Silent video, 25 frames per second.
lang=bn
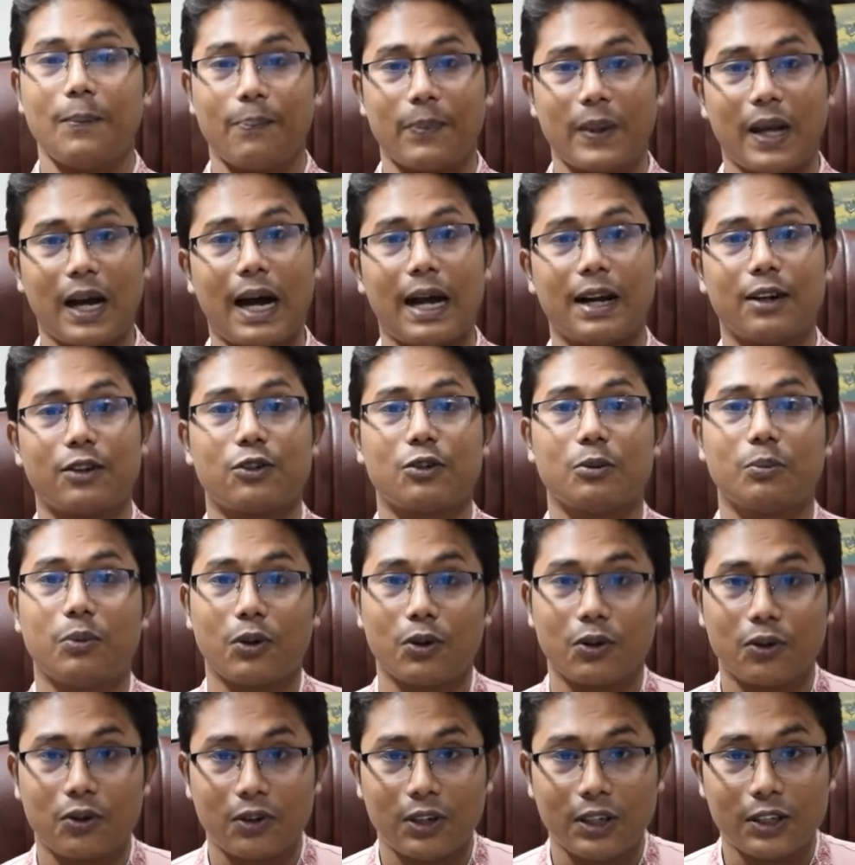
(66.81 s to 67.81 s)
না আর একটু
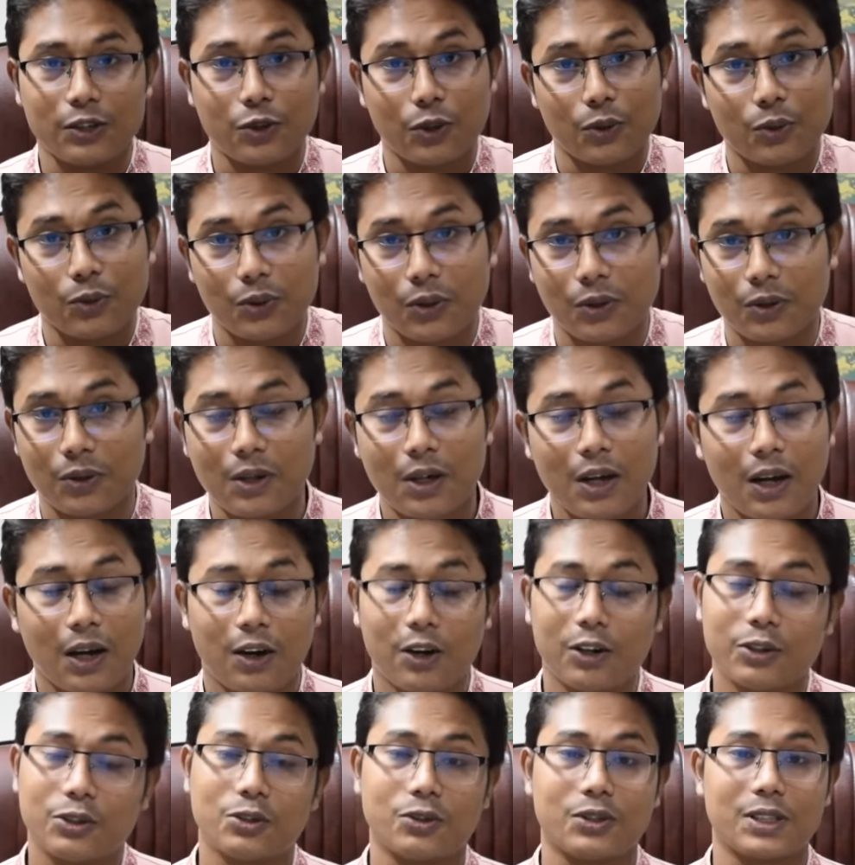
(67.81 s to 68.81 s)
বড় করলে যৌন
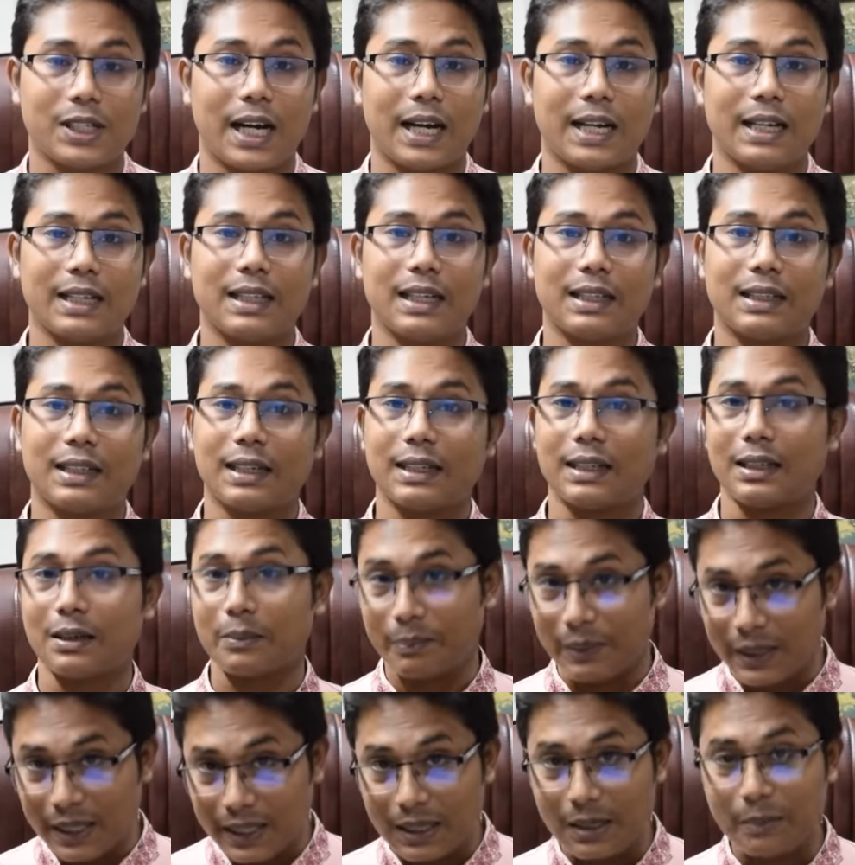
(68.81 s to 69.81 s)
হয়তো চাহিদা তাদের
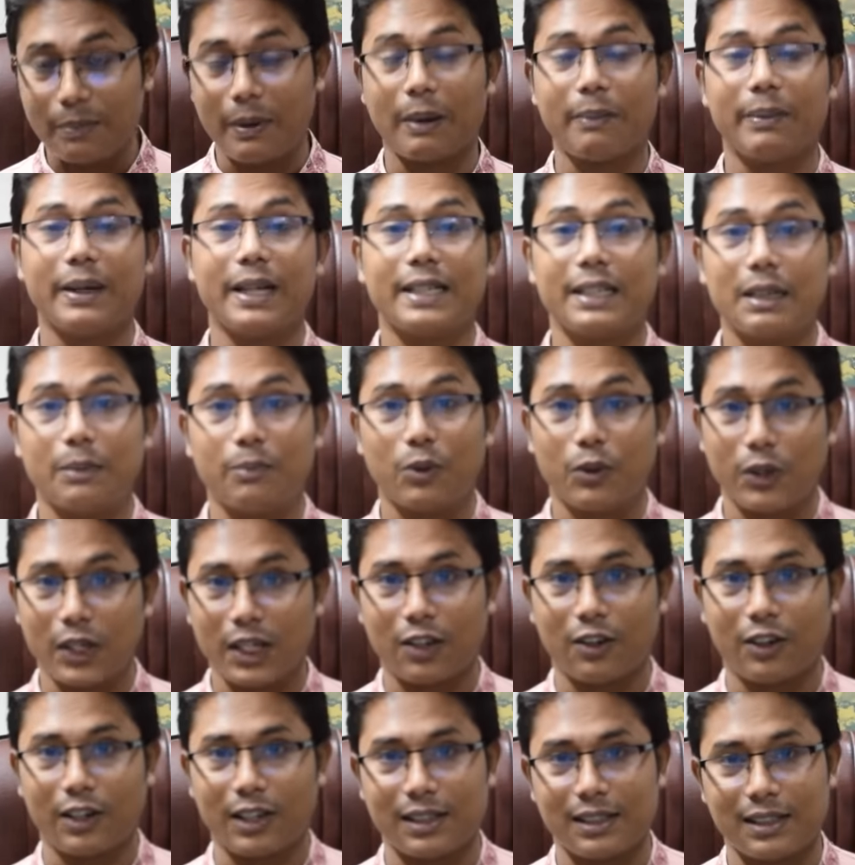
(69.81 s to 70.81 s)
বৃদ্ধি পাবে এটা মনে
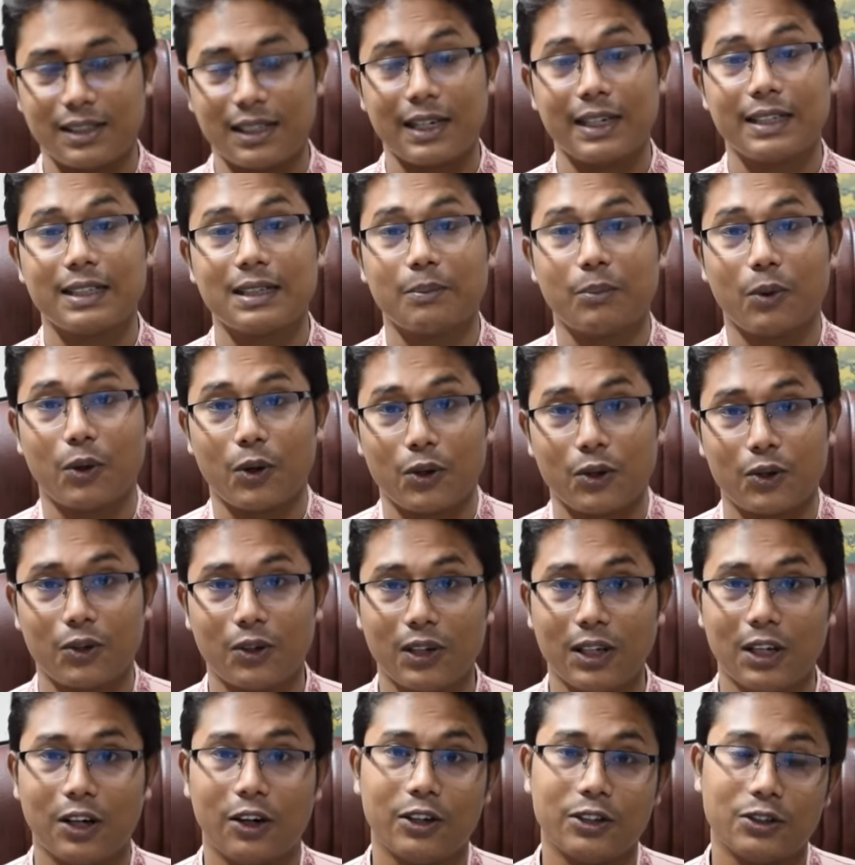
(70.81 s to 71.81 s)
করে যে এটা বড়
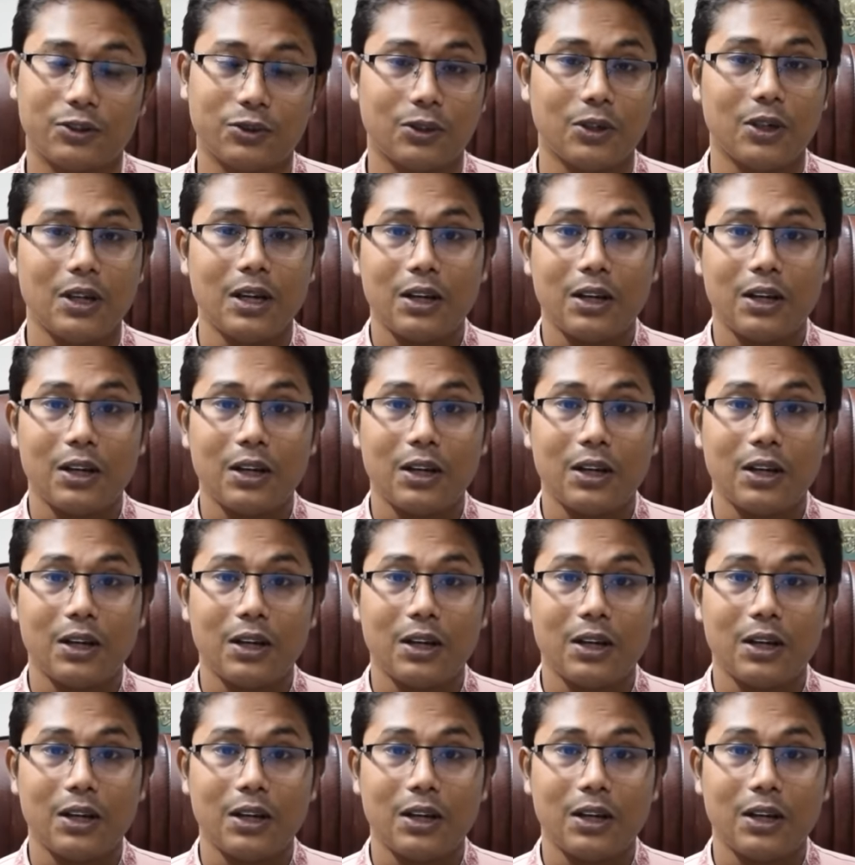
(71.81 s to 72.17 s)
করলে হয়তো